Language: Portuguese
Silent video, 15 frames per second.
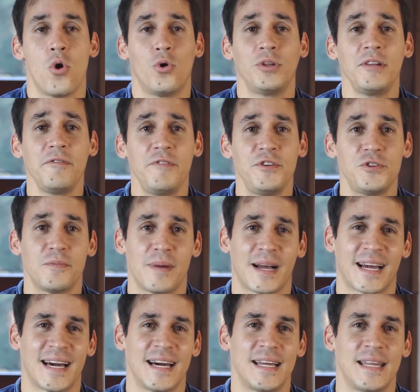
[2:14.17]
Outra feature
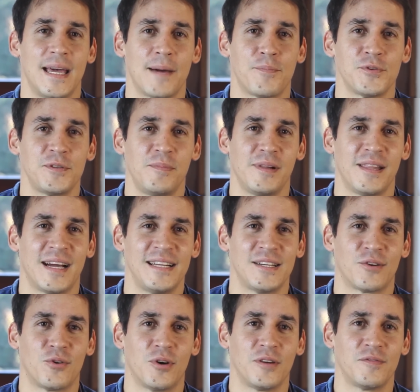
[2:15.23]
bacana é a
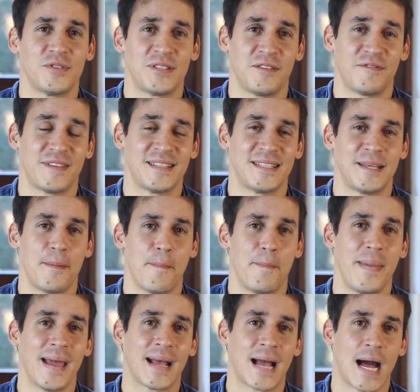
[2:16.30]
possibilidade agora você fazer
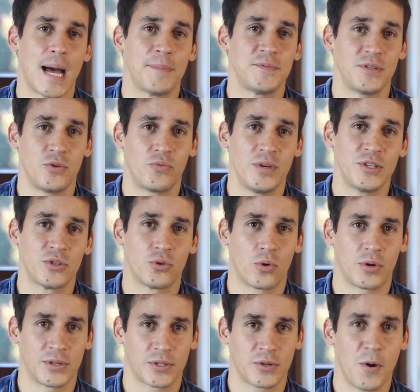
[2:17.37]
backups e
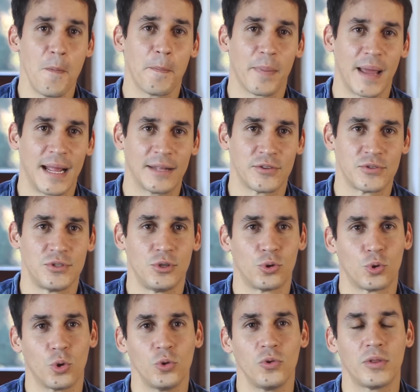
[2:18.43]
restores completos de
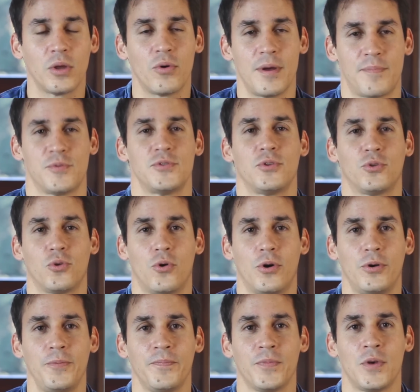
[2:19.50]
todo o teu
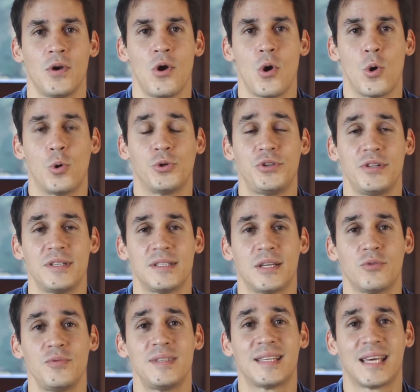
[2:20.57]
repositório
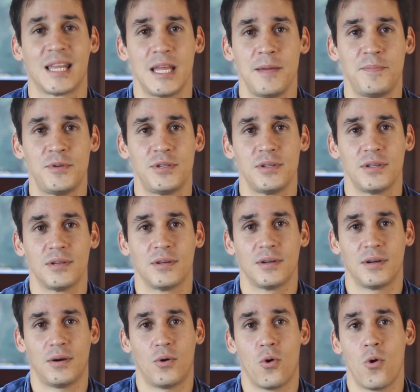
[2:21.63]
utilizando um script
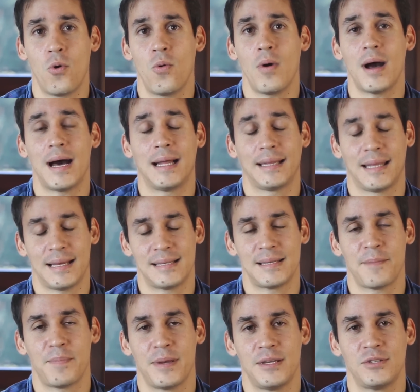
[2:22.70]
ou até as
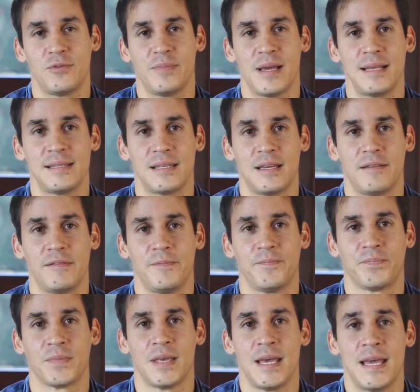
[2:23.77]
APIs do BI Server.
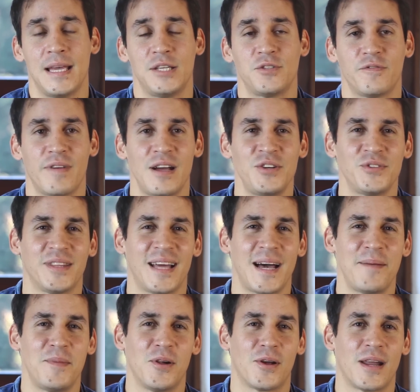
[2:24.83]
Isso vai
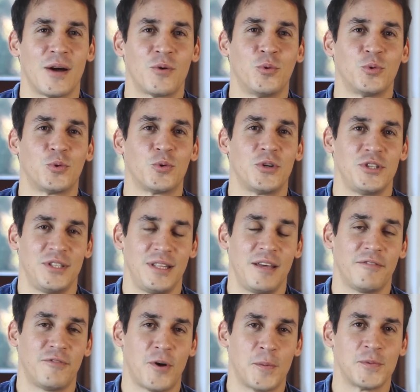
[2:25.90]
ajudar a melhorar a cultura de
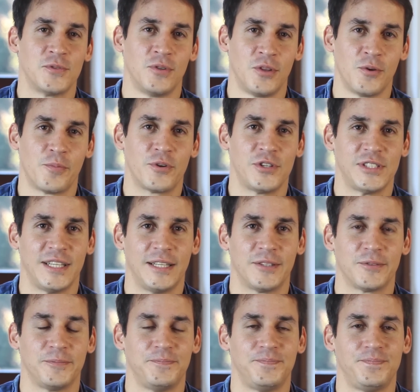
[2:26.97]
DevOps do teu projeto.